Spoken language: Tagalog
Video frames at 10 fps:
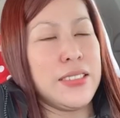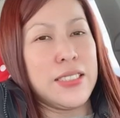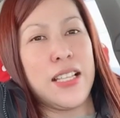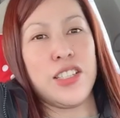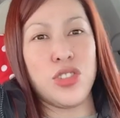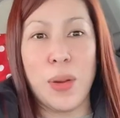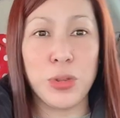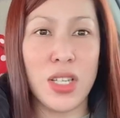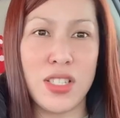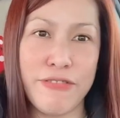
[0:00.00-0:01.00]
Andito na po
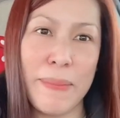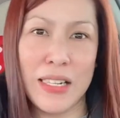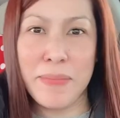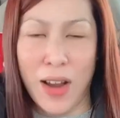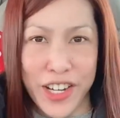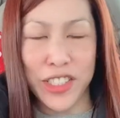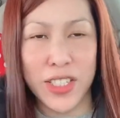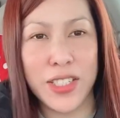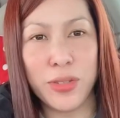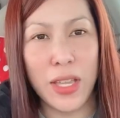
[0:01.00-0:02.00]
tayo sa Family Mart.
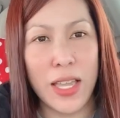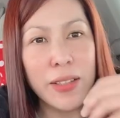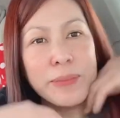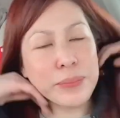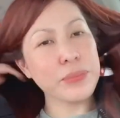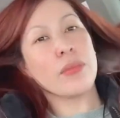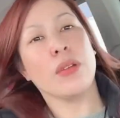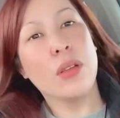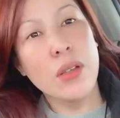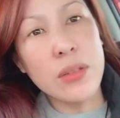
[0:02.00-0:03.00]
Okay?
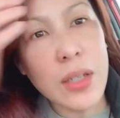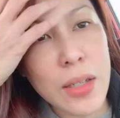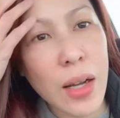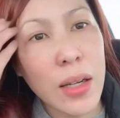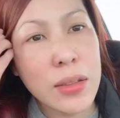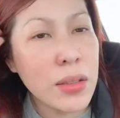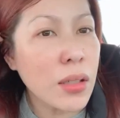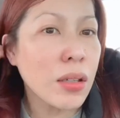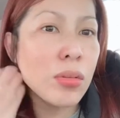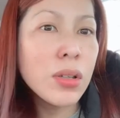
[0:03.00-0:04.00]
Talagang halata
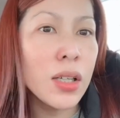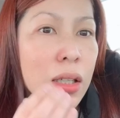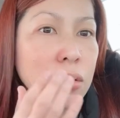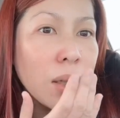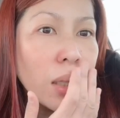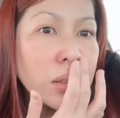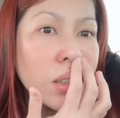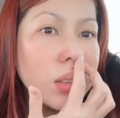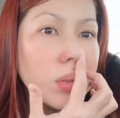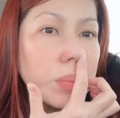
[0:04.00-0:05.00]
talagang walang ano guys.
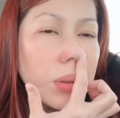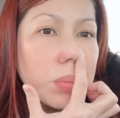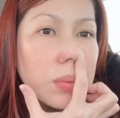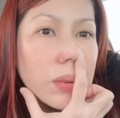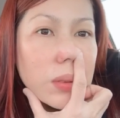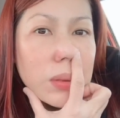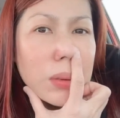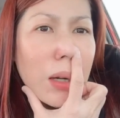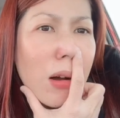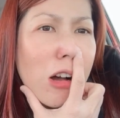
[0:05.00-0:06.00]
Ayan yung pimples ko
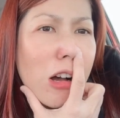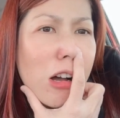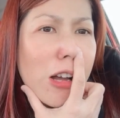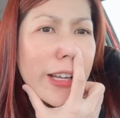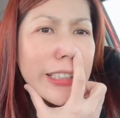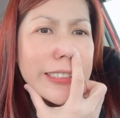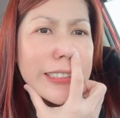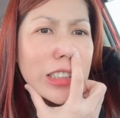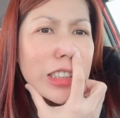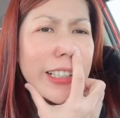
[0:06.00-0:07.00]
guys.
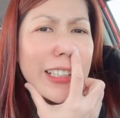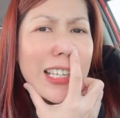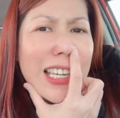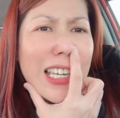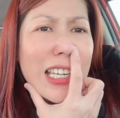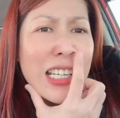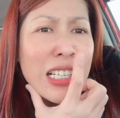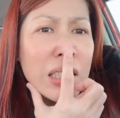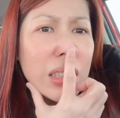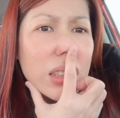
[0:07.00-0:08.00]
Ang
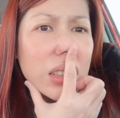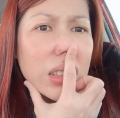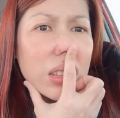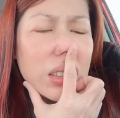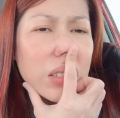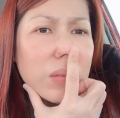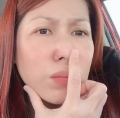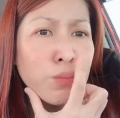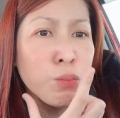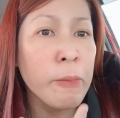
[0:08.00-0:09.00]
sakit.
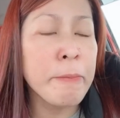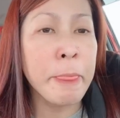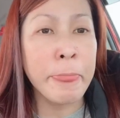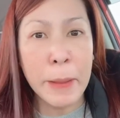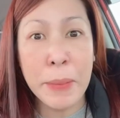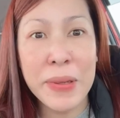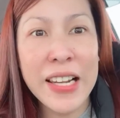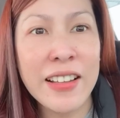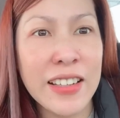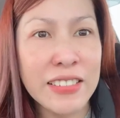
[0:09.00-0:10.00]
Hmm.
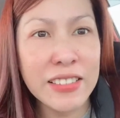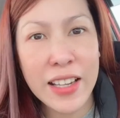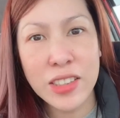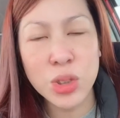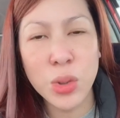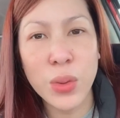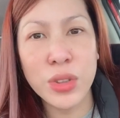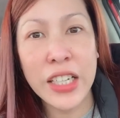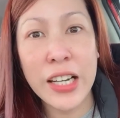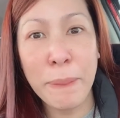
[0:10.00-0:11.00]
Bibilangin natin guys kung
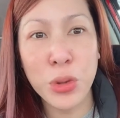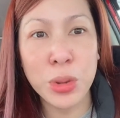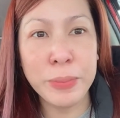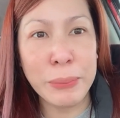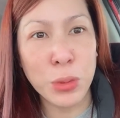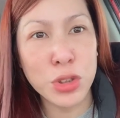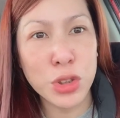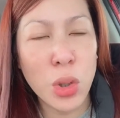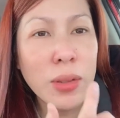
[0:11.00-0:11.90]
ilan po yung pimples ko.